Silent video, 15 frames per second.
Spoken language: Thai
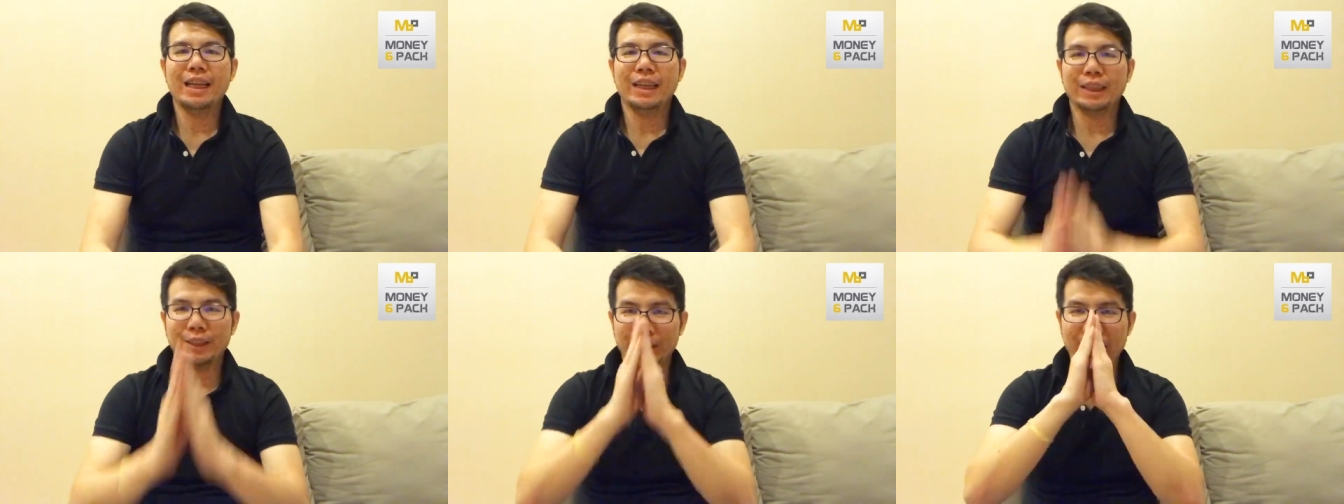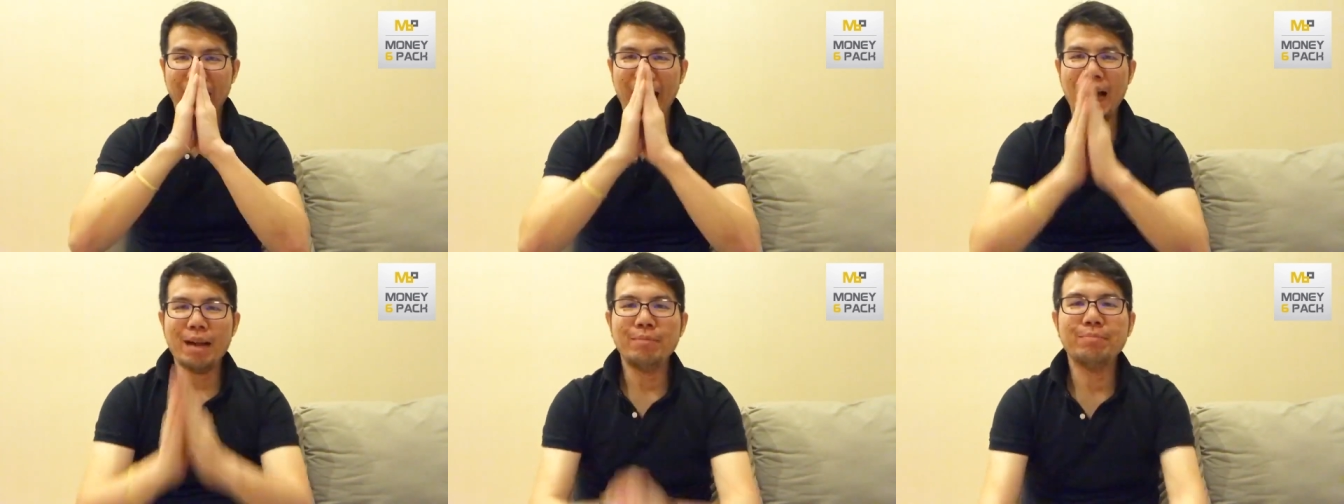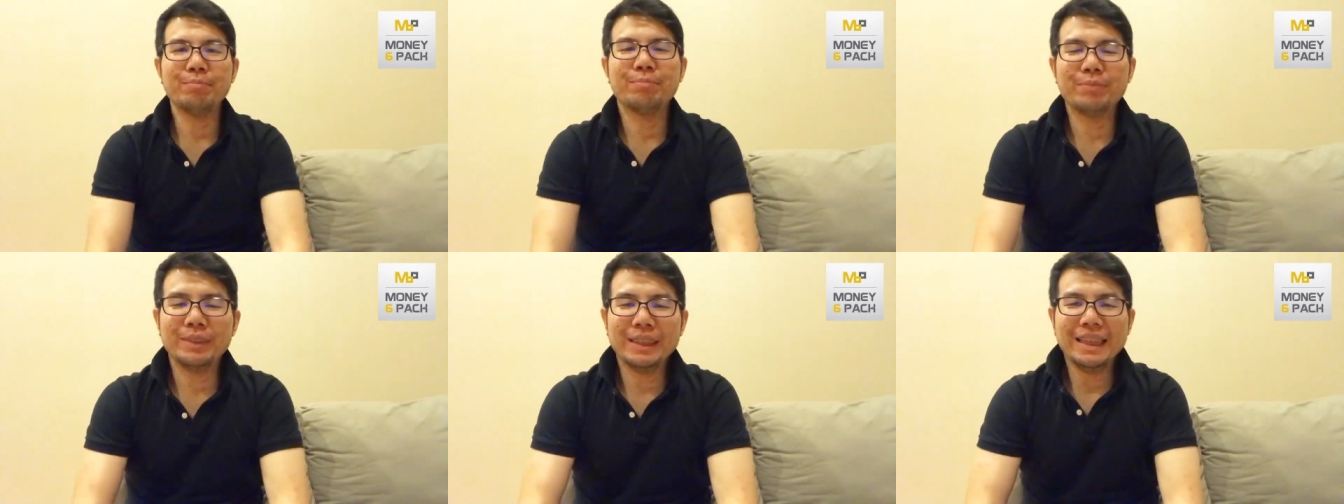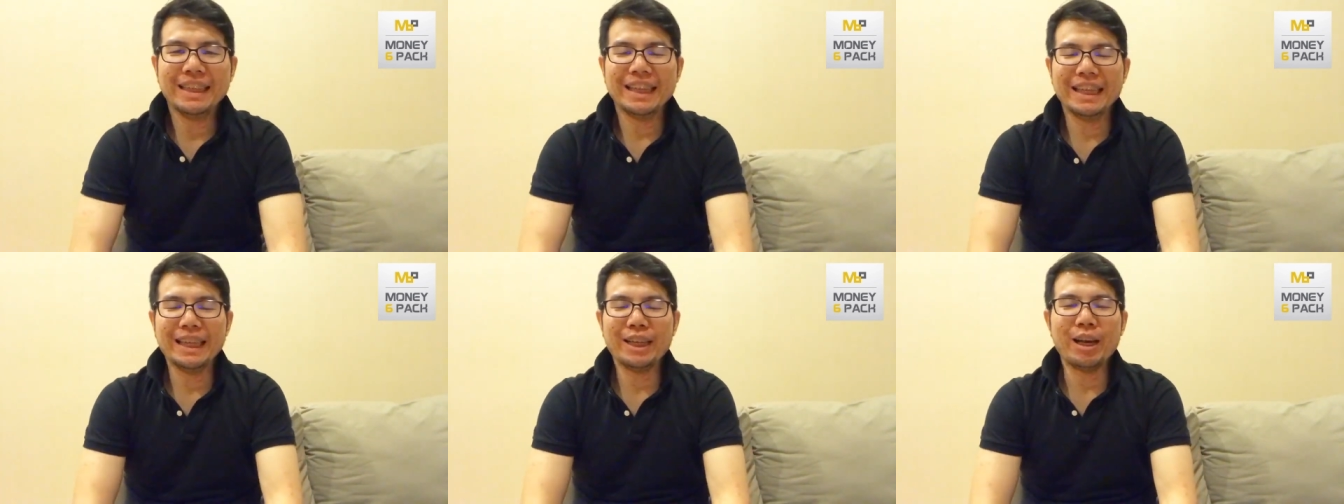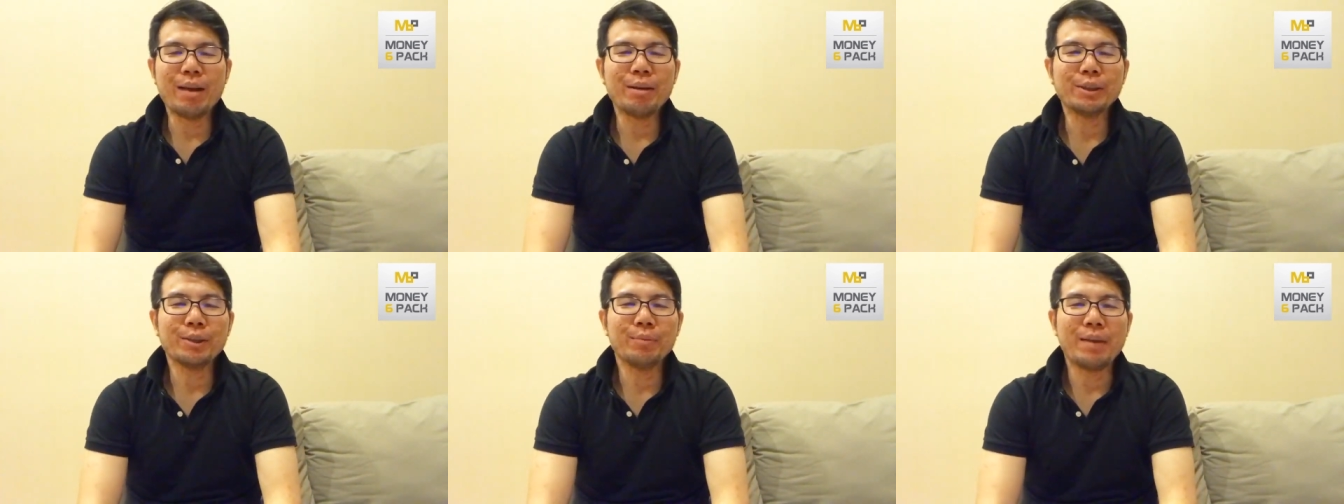สวัสดีครับยินดีต้อนรับ
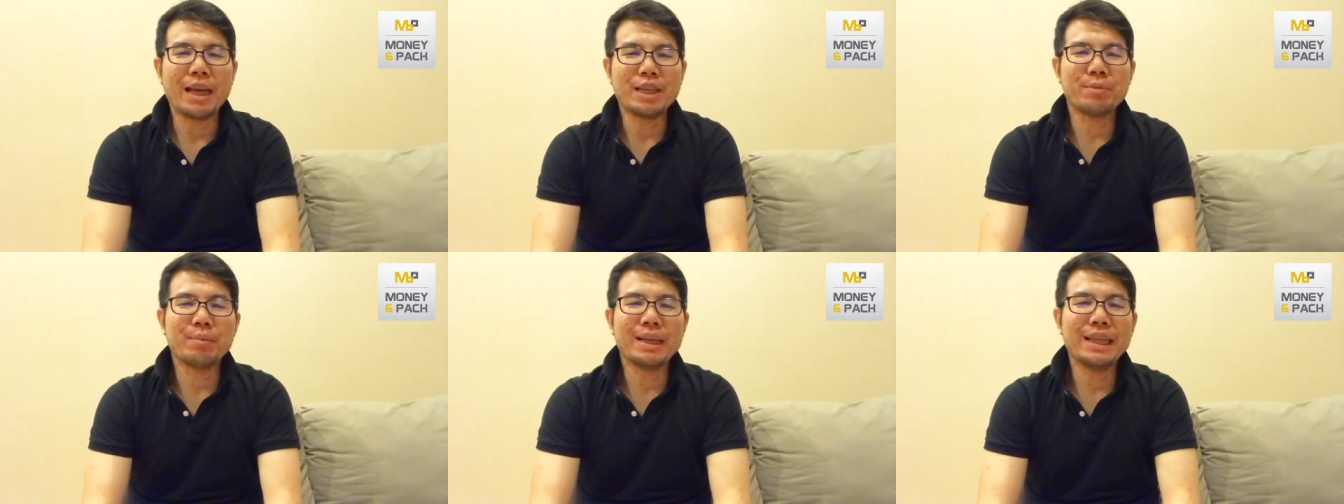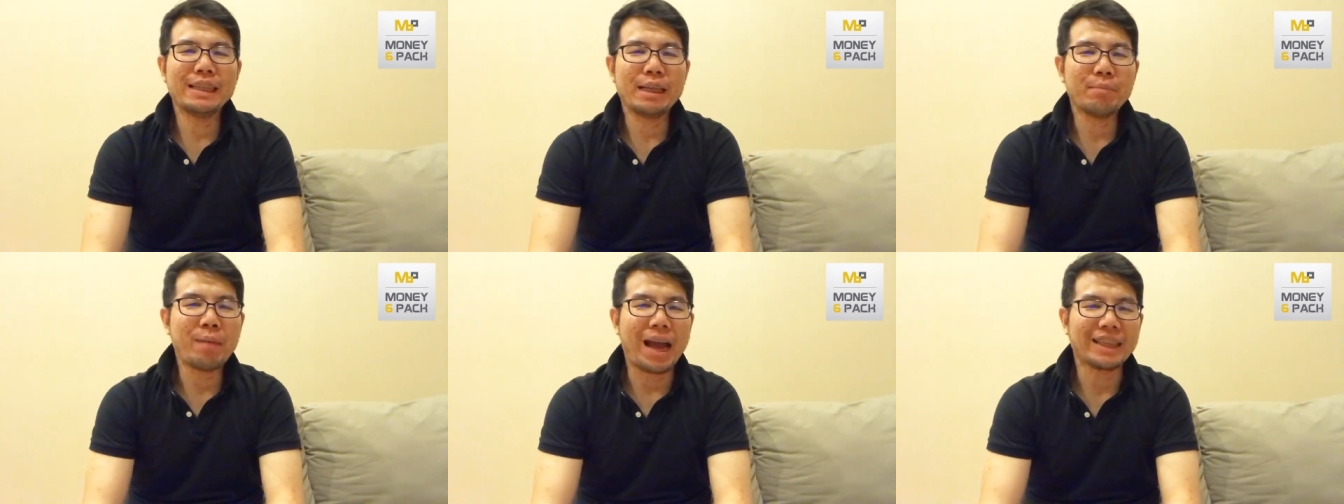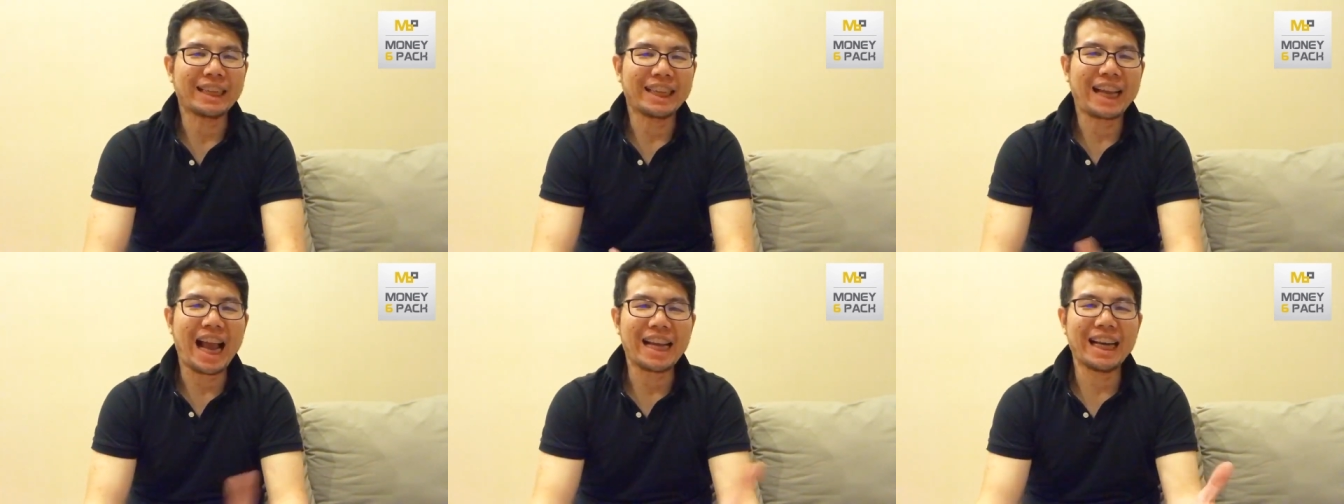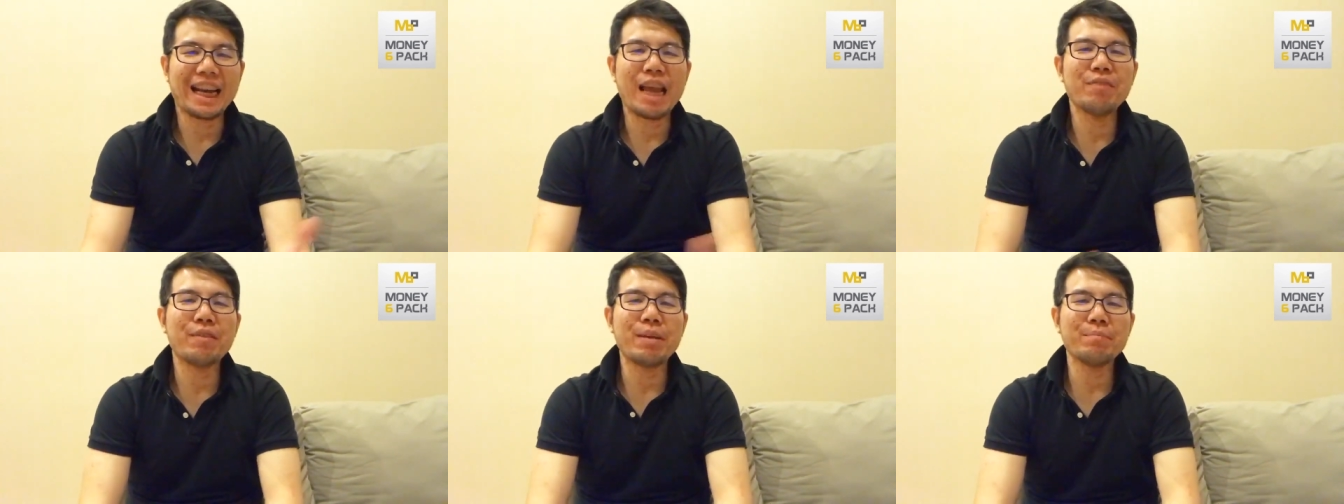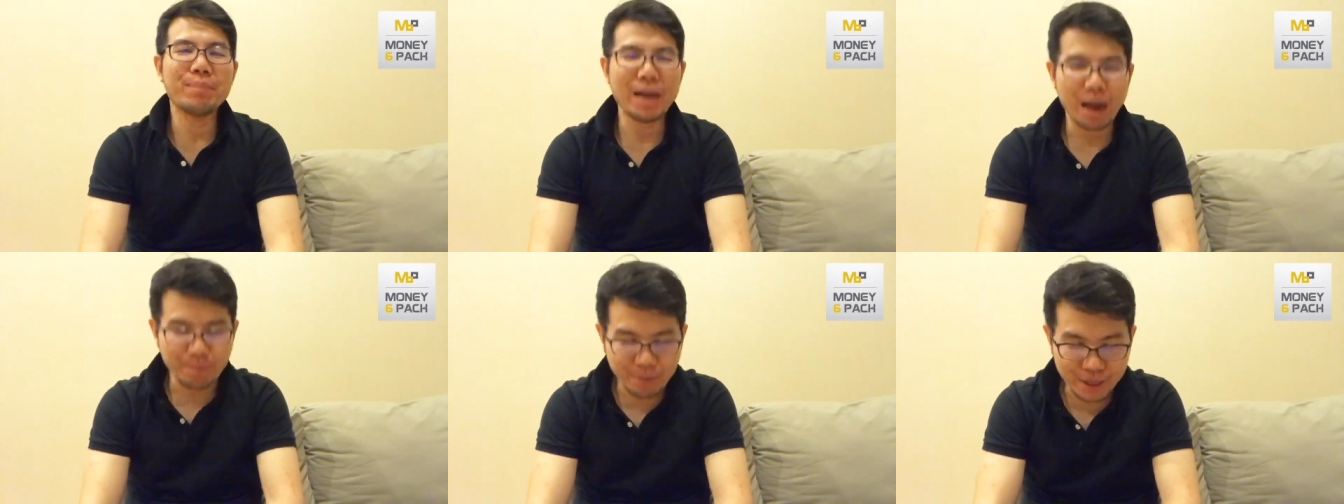เข้าสู่เพจ Money Six Pack จัดการเงินให้ฟิตเพื่
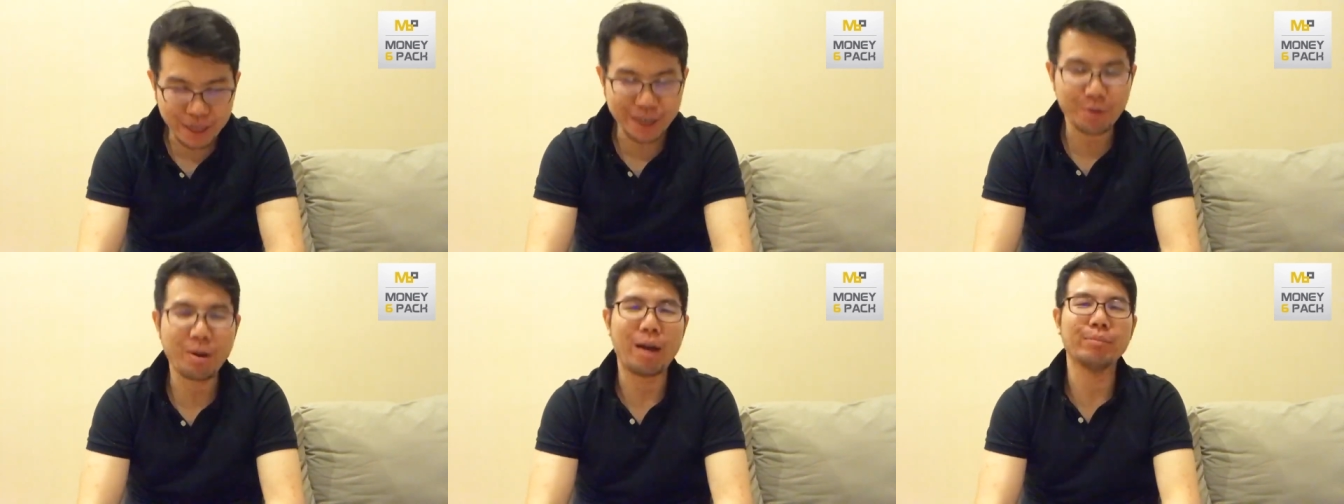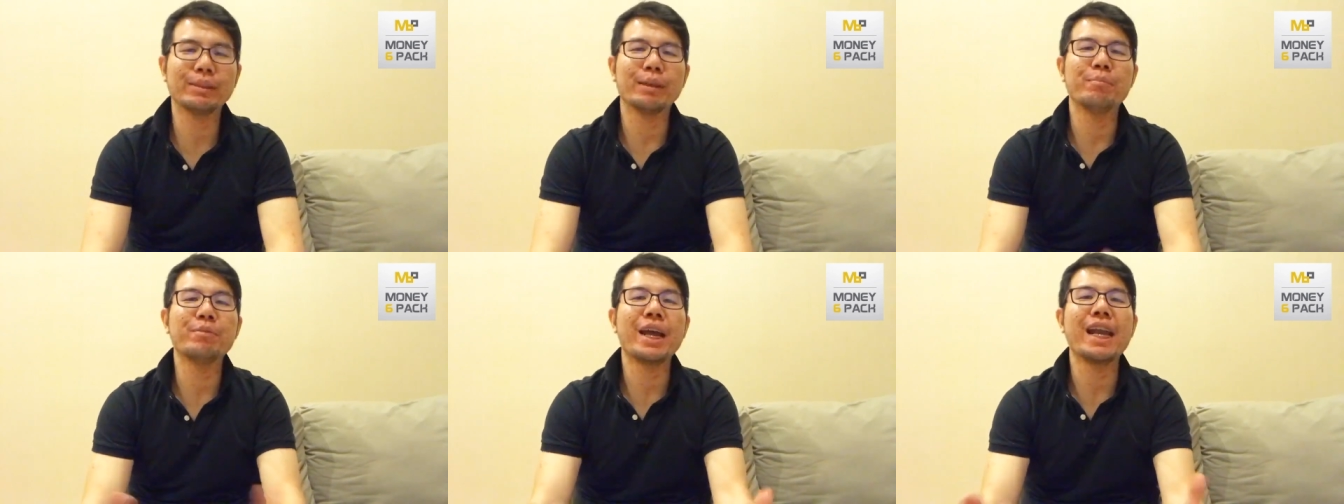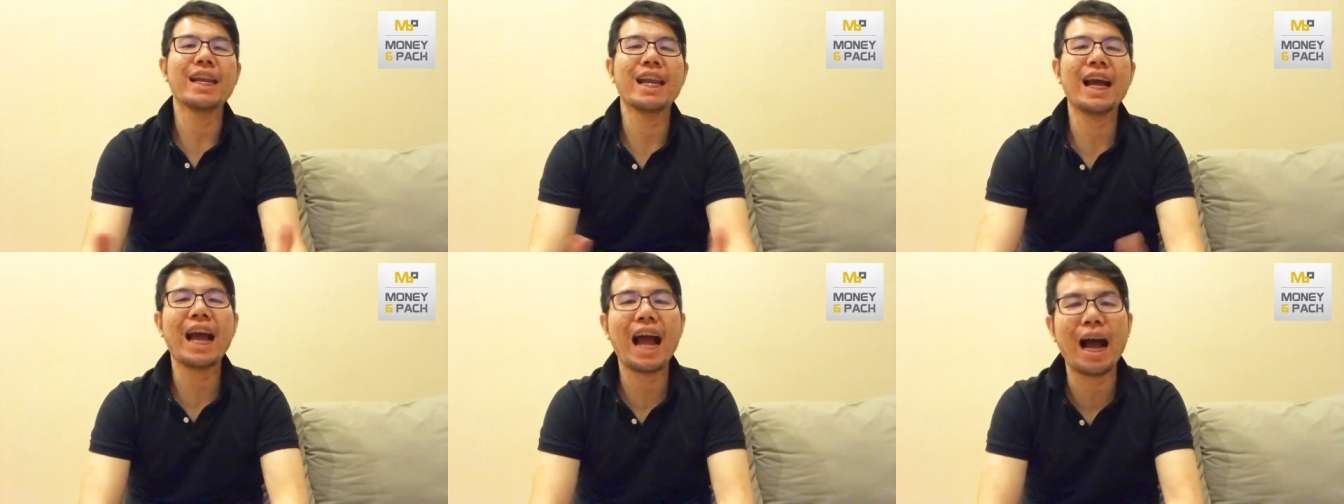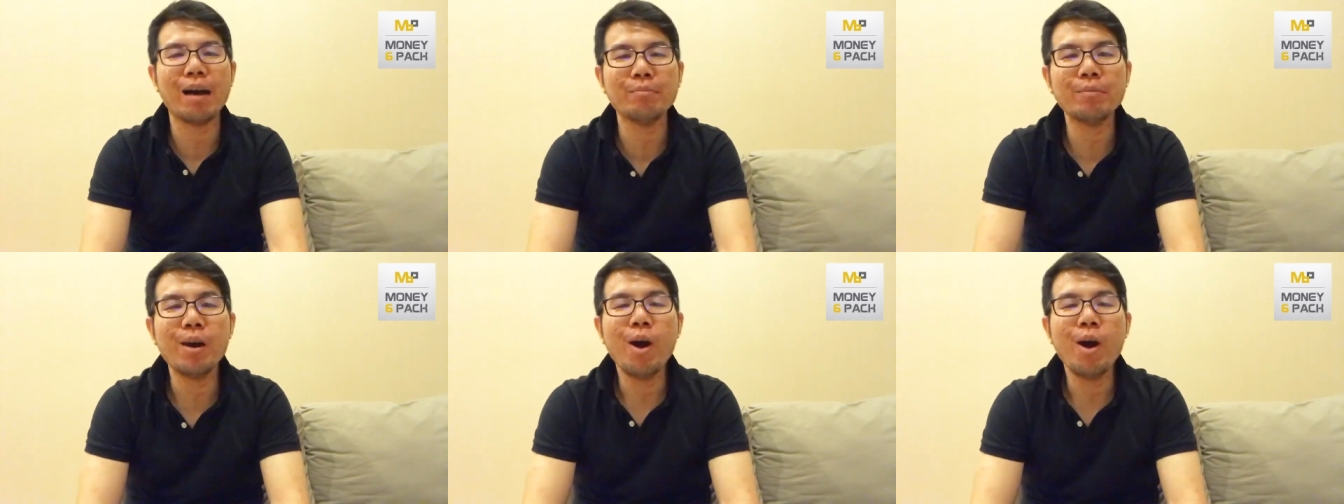อพิชิตความสำเร็จนะครับ